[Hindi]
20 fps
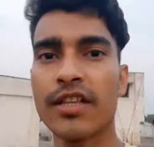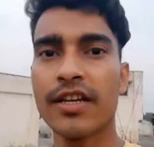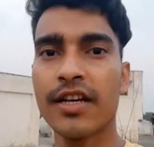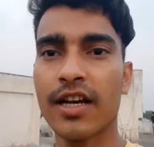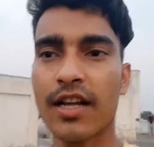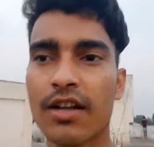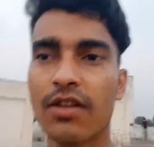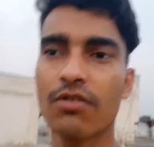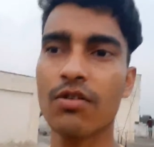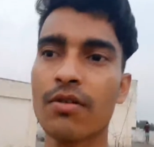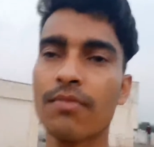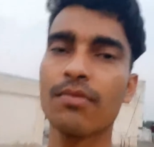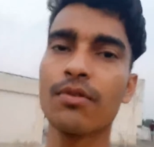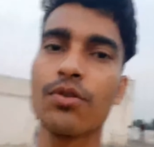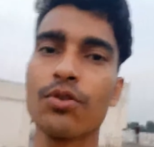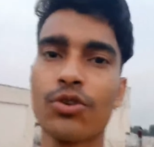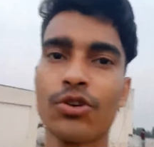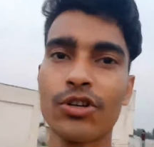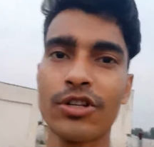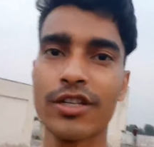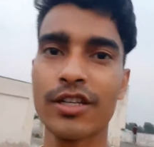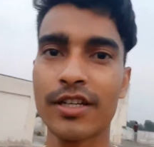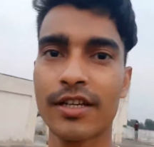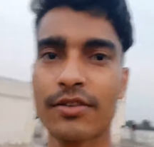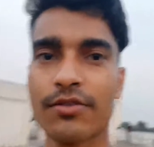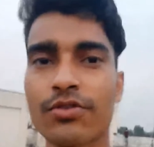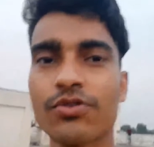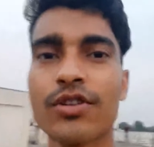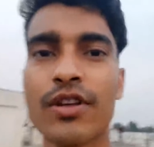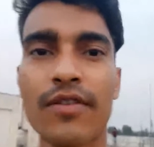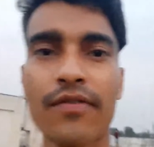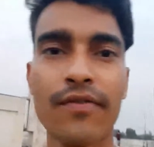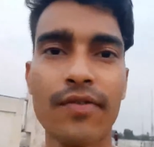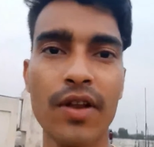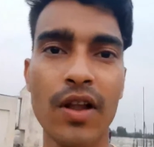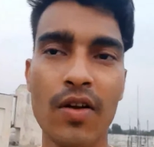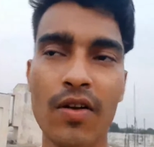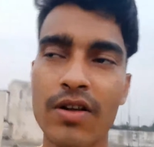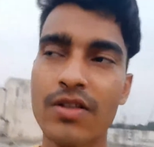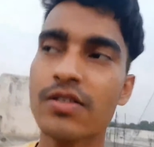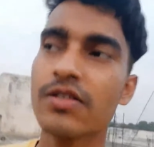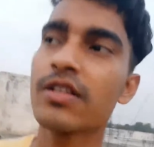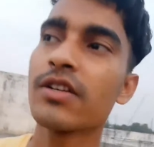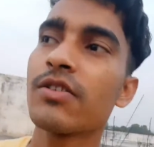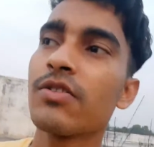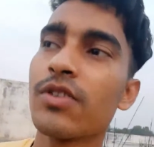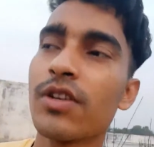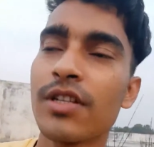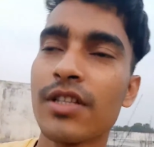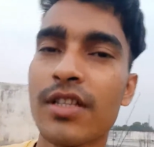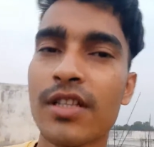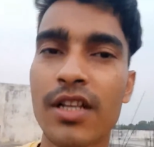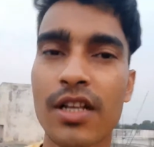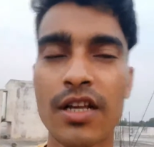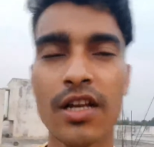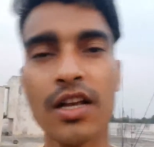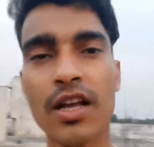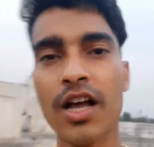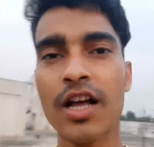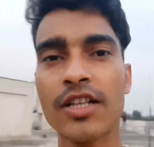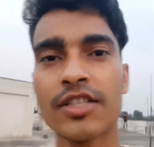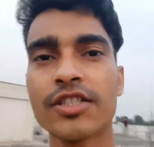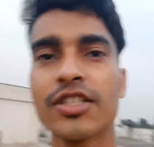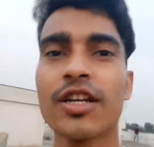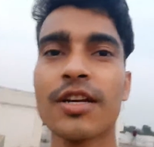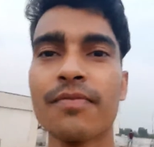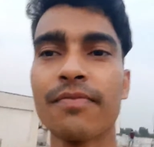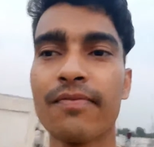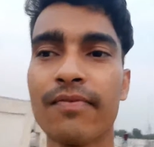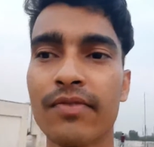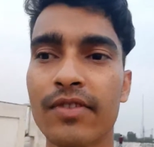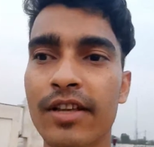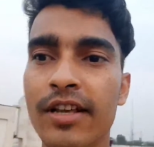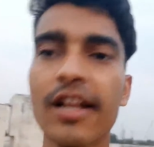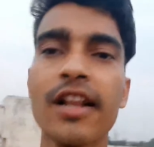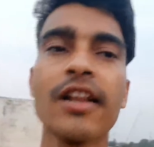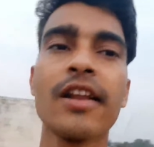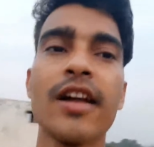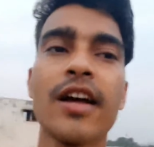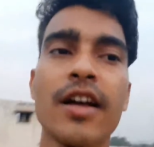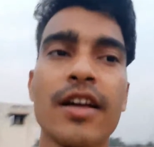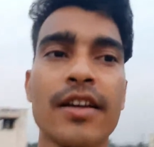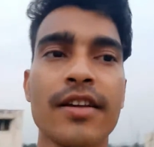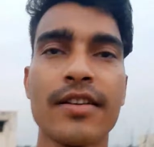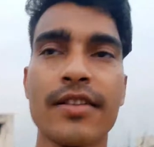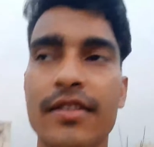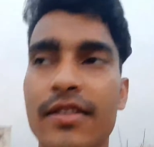दिखा रहा हूँ आप लोगों को ठीक है उसका फ्लावर्स देखो कितना अच्छा खिल रहा है